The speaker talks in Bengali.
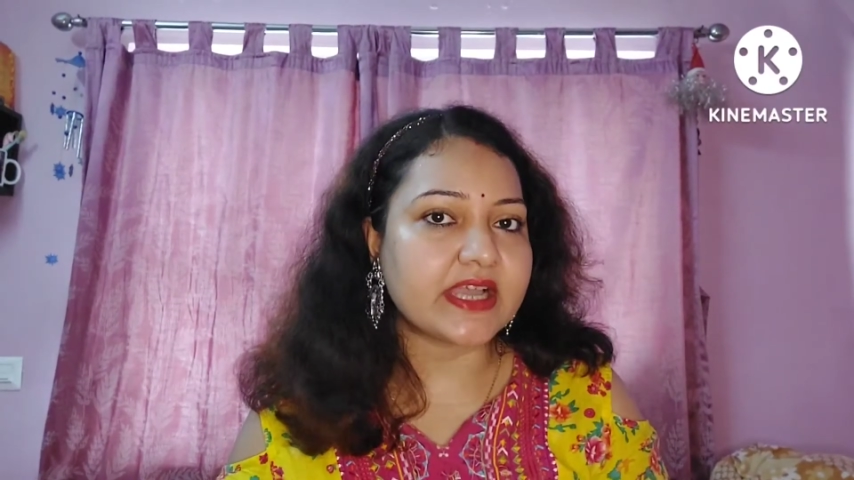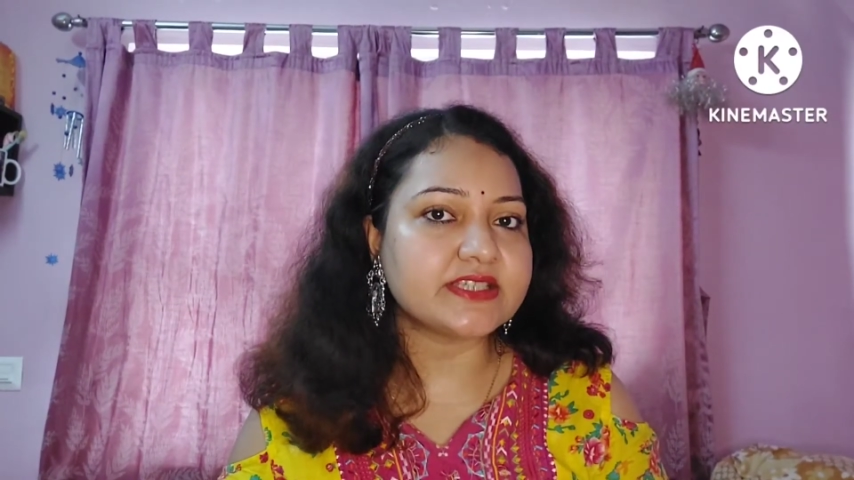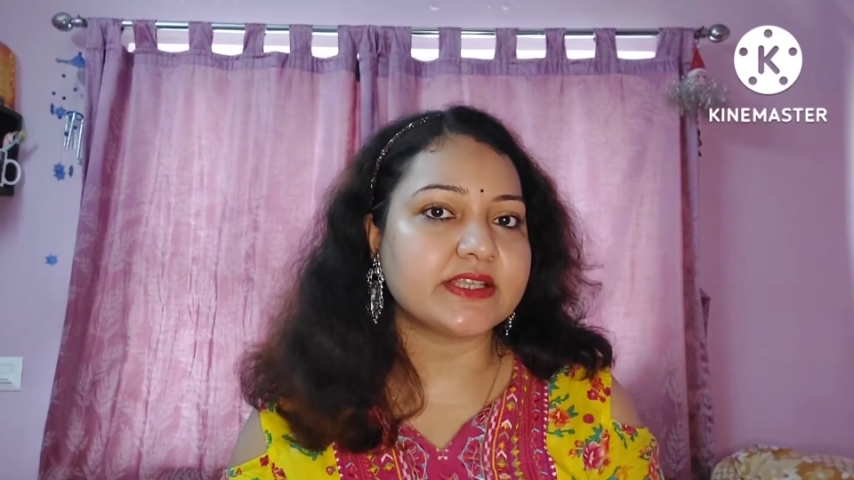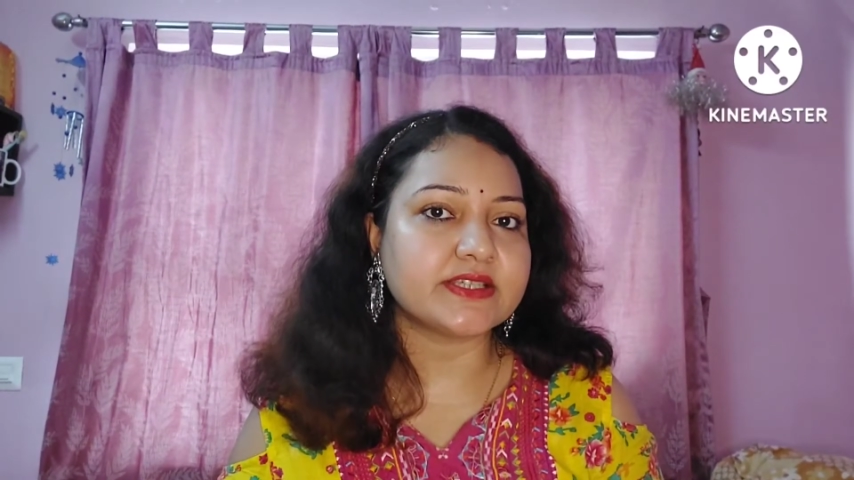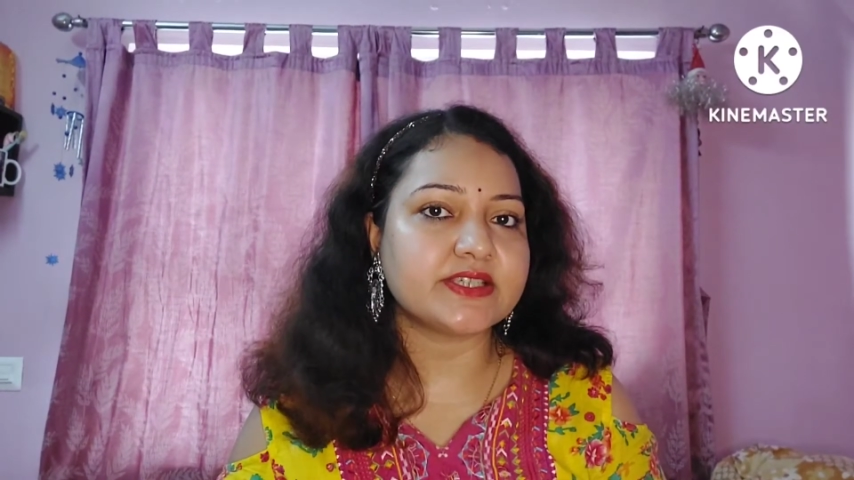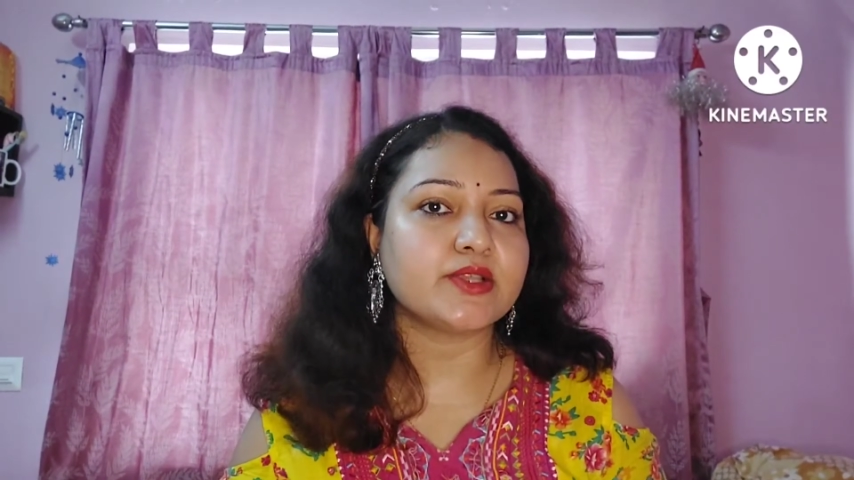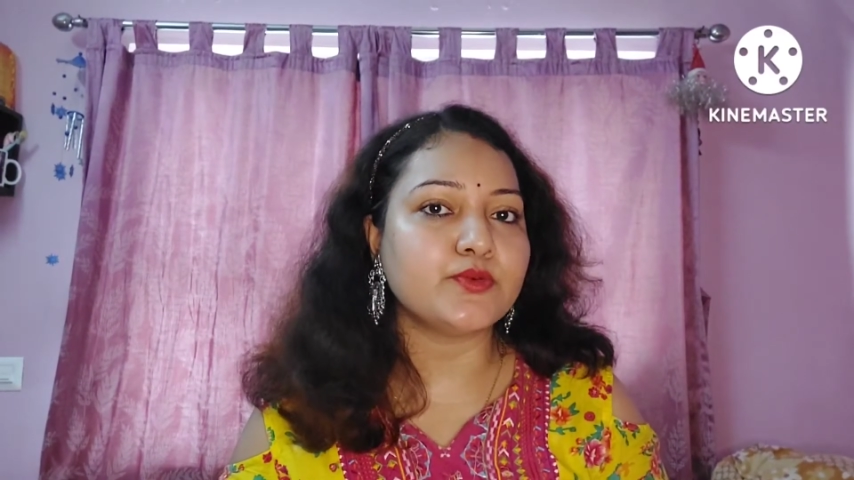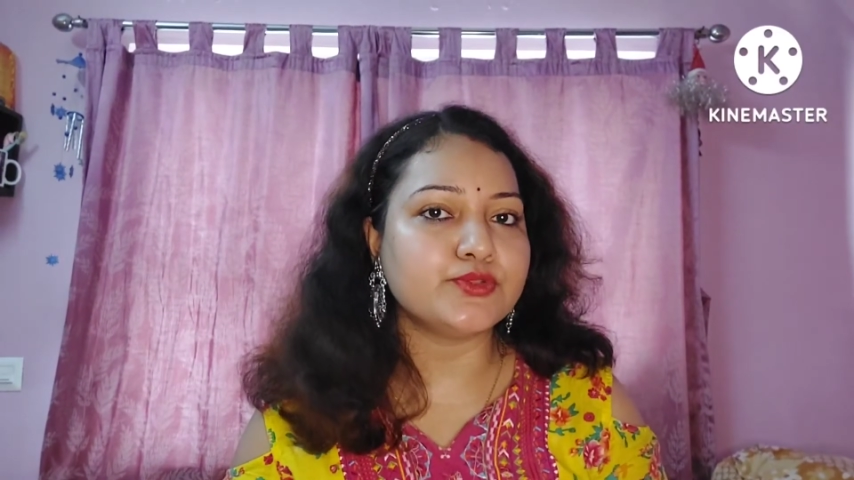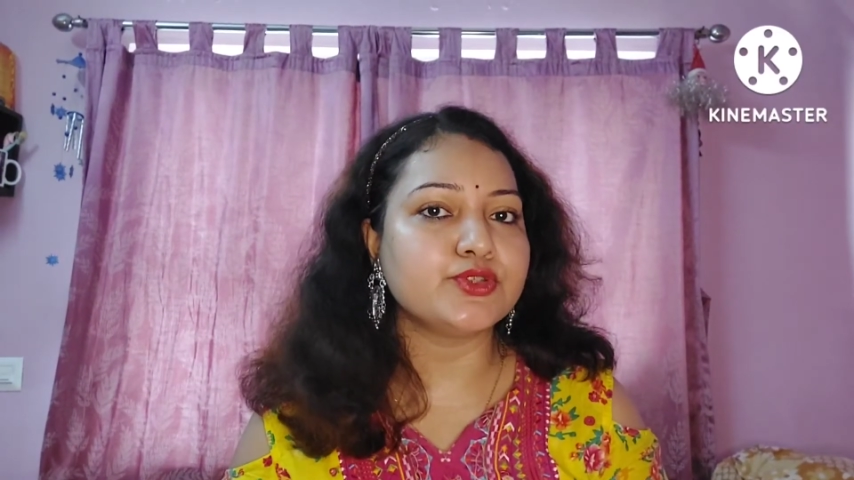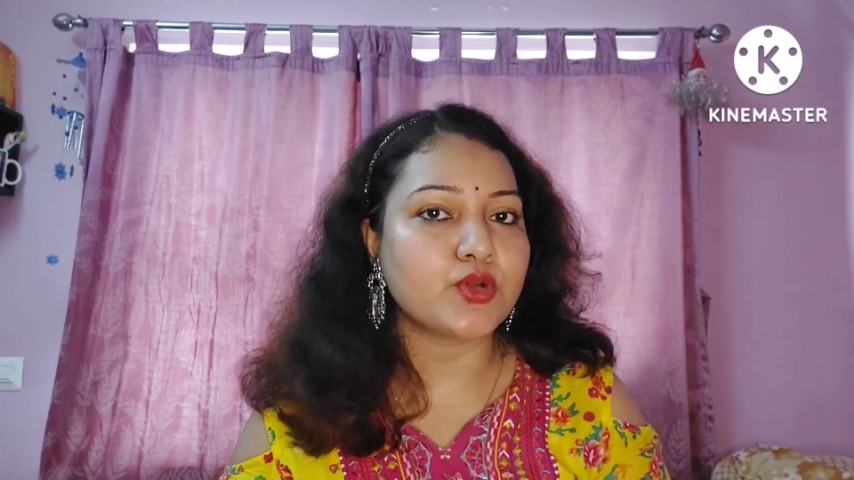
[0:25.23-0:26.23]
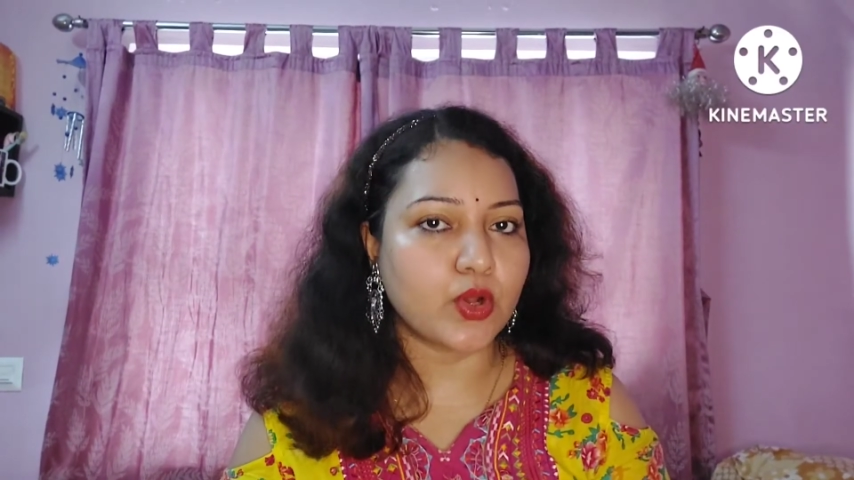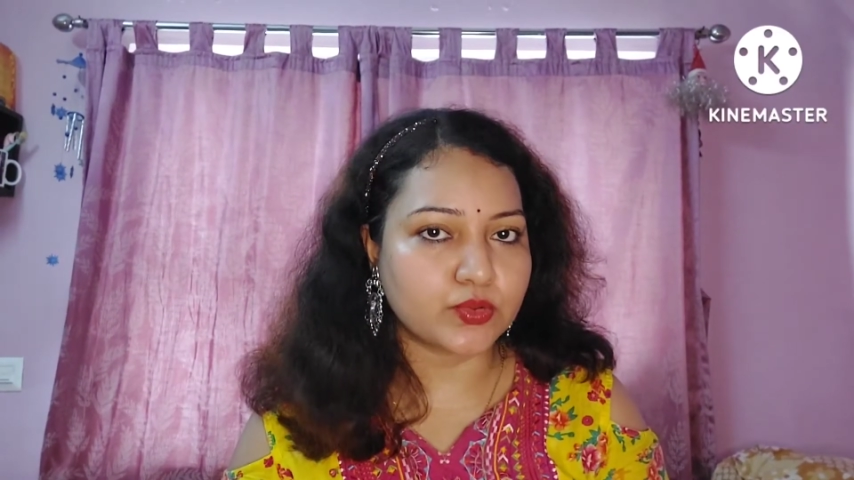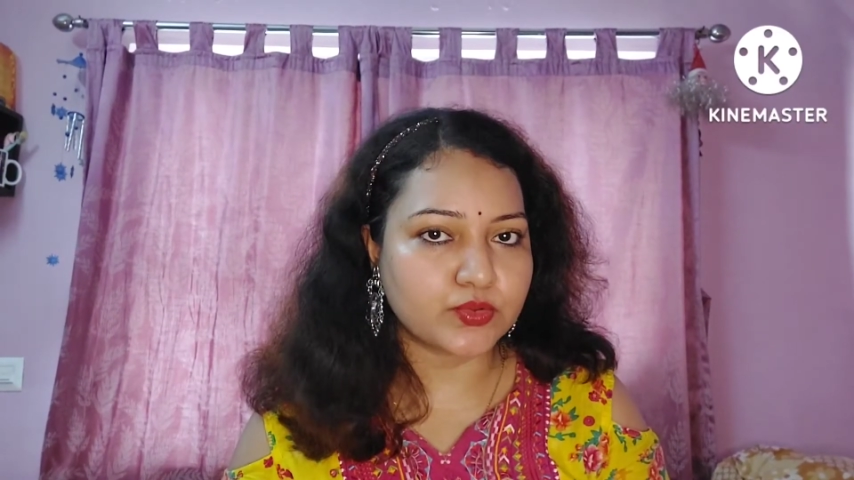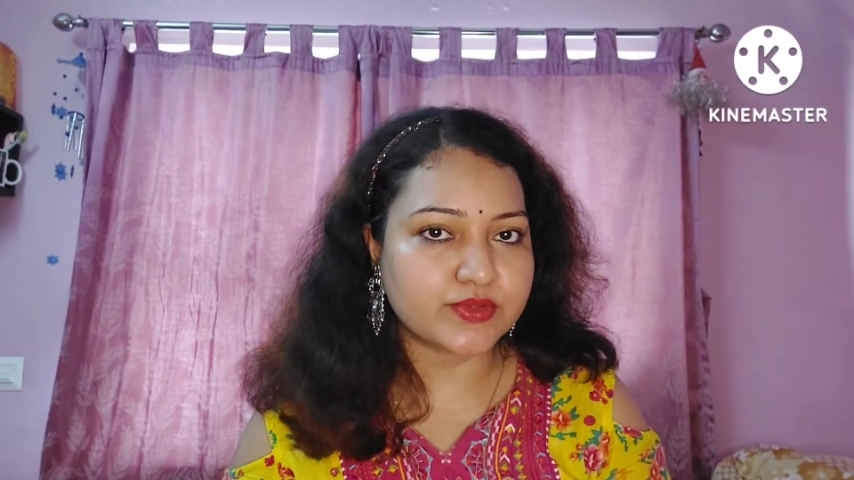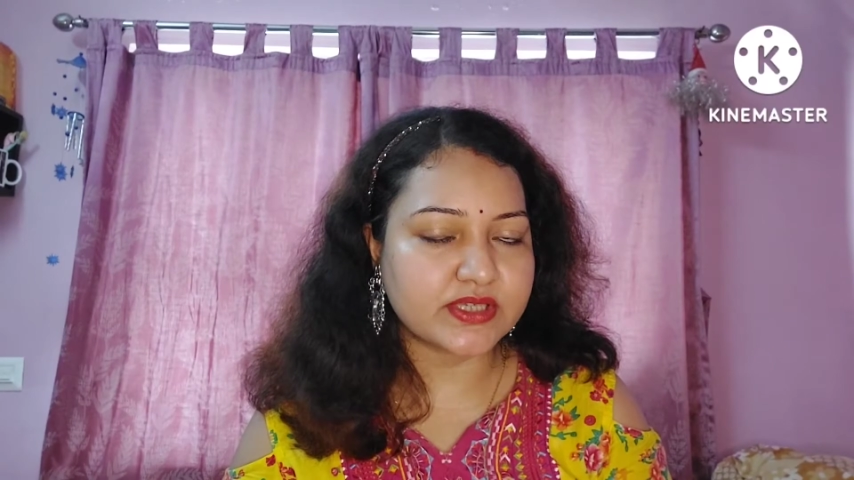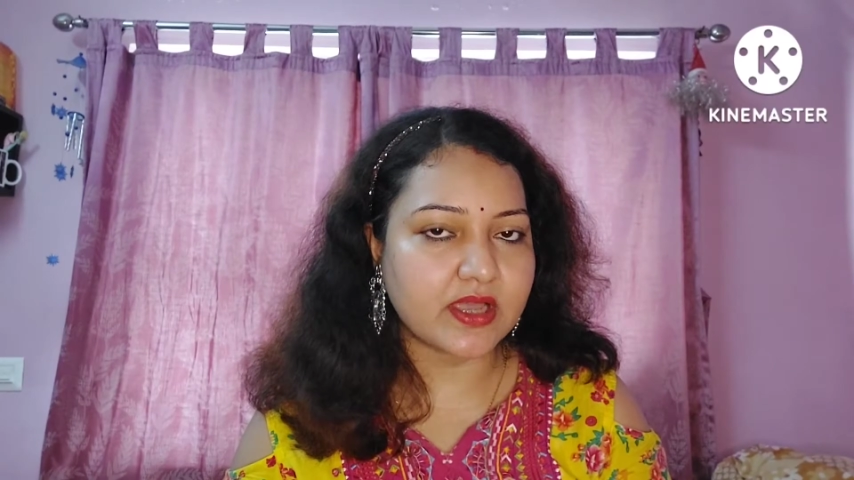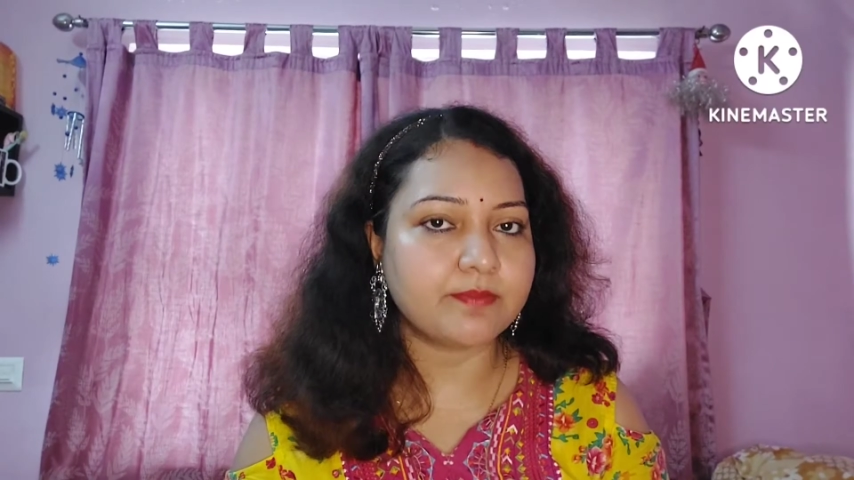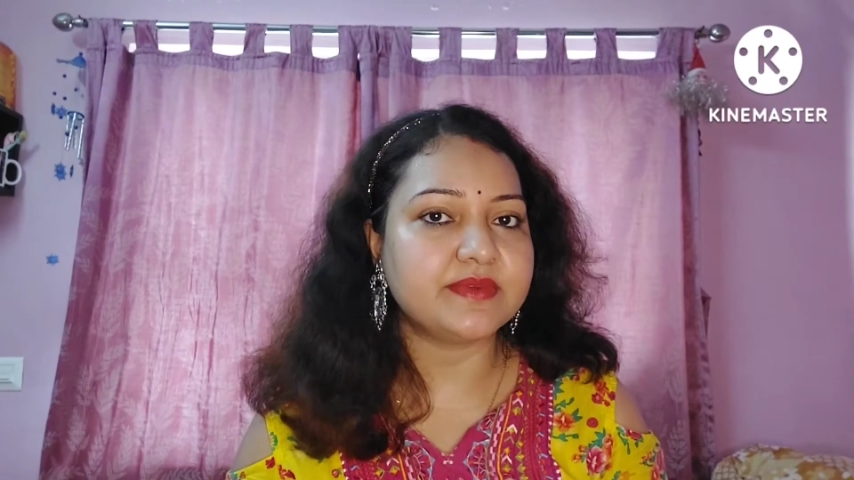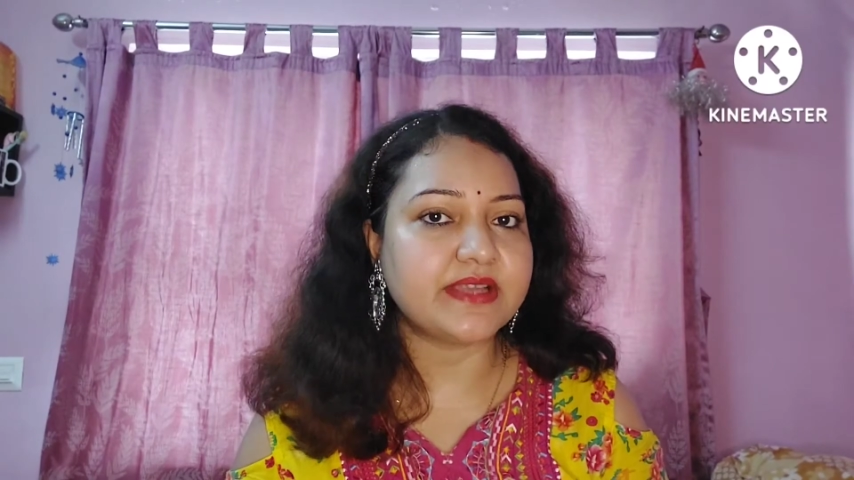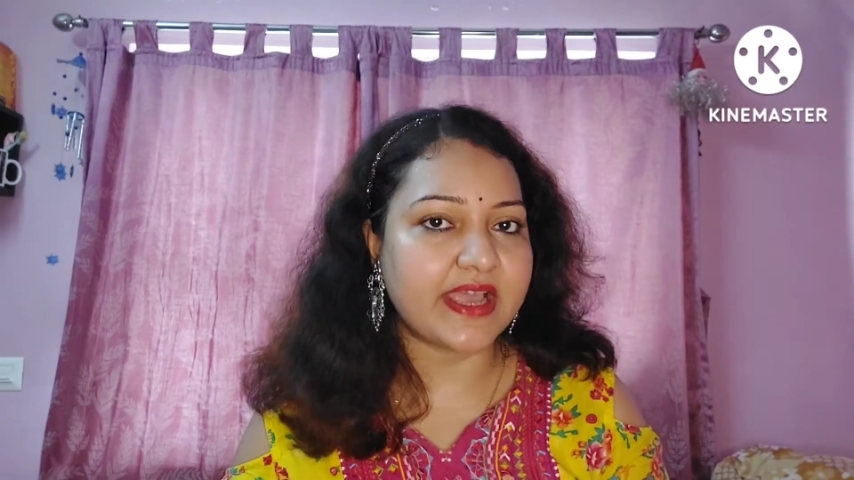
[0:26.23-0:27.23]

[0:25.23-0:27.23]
তার সাথে সাথে উচ্চ রক্তচাপ